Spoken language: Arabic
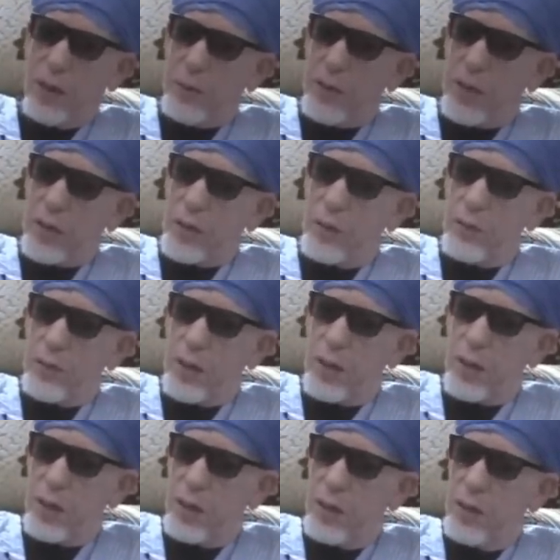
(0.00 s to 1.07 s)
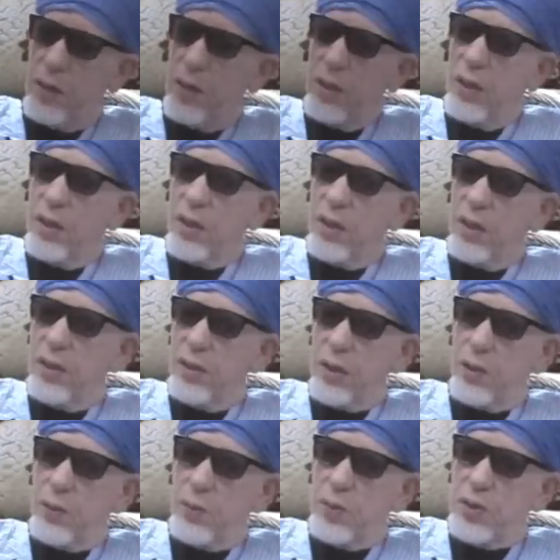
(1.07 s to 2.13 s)
تبارك وتعالى
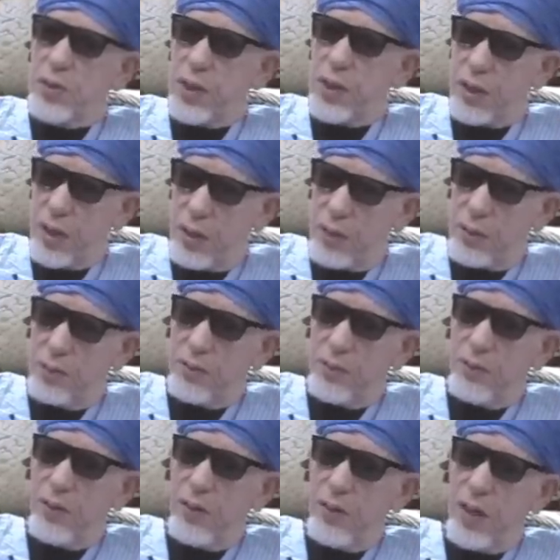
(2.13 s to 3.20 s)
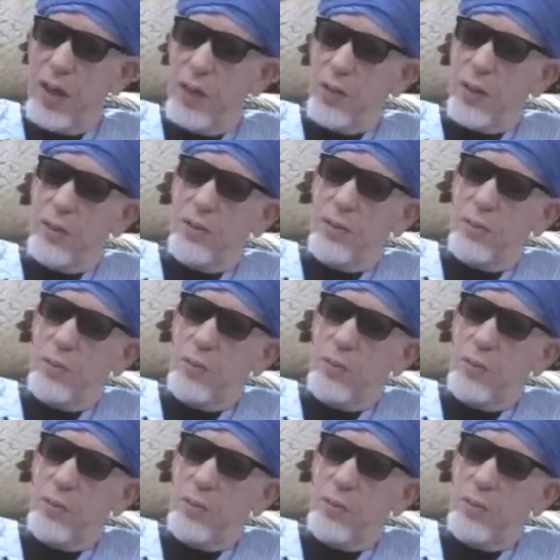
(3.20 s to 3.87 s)
يطوي الشكل ولا يقدم